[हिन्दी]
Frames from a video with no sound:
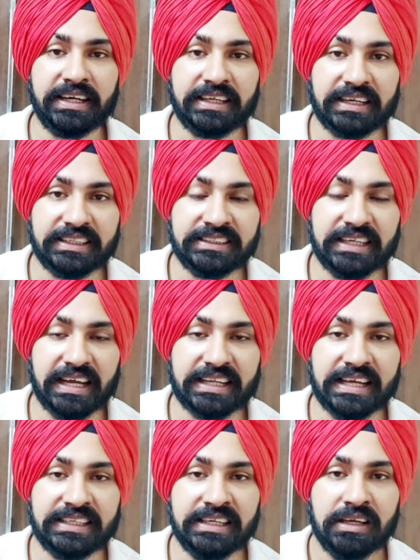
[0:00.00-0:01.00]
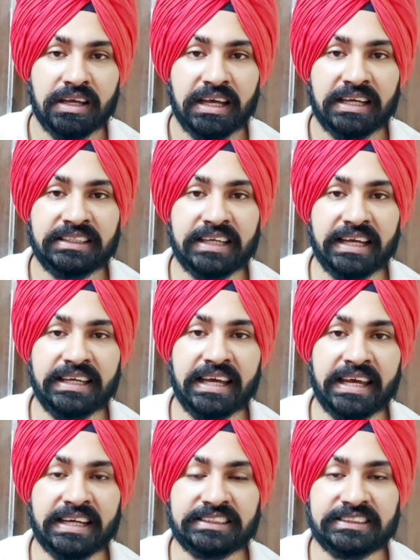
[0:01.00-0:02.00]
करती जा रही है जी यही
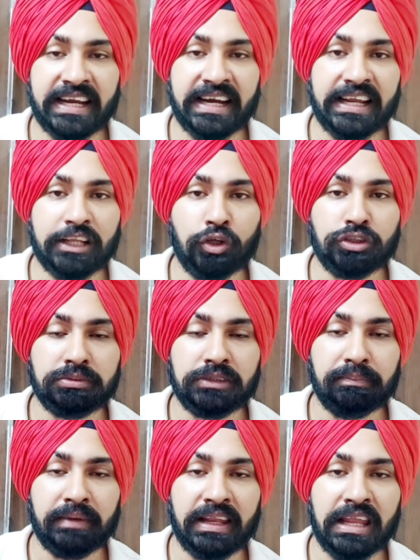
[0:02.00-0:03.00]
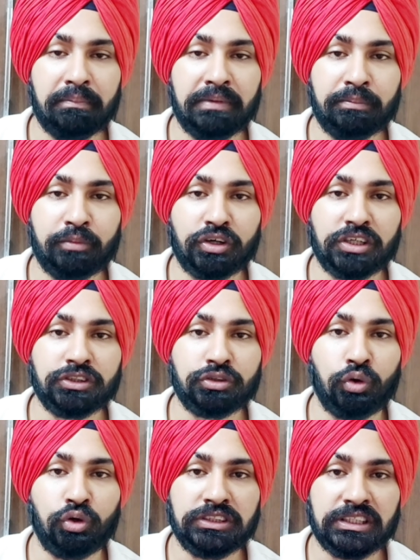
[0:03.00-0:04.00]
एक स्टेट है जो सबसे पहले अपने बॉर्डर्स
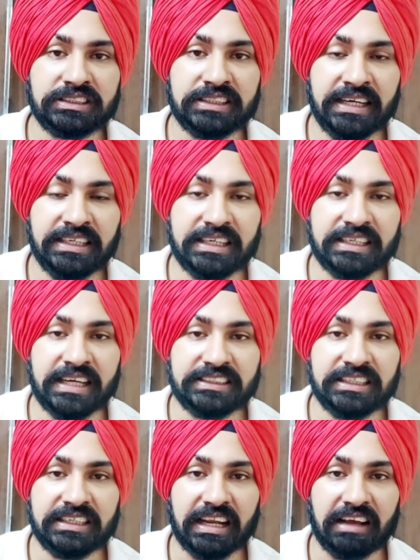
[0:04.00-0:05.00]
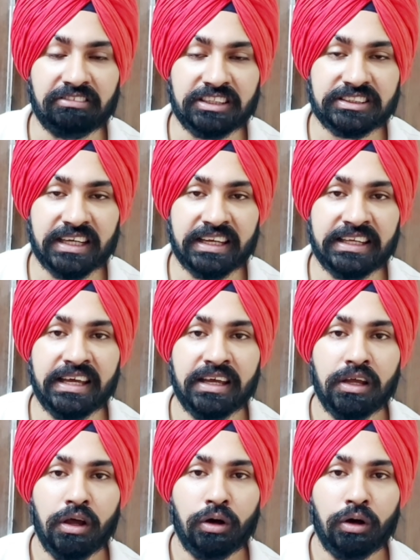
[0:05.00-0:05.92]
खोल सकते हैं इंटरनेशनल ट्रैवलर्स के लिए